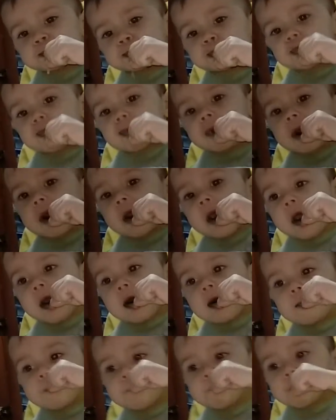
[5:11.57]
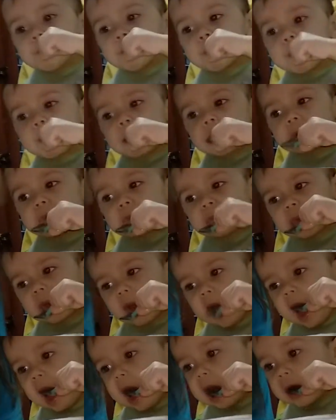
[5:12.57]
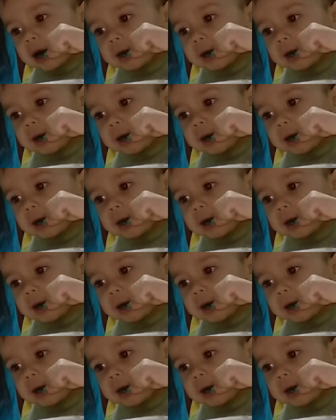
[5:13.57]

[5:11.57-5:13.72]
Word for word: Кучу всего наготовил папа.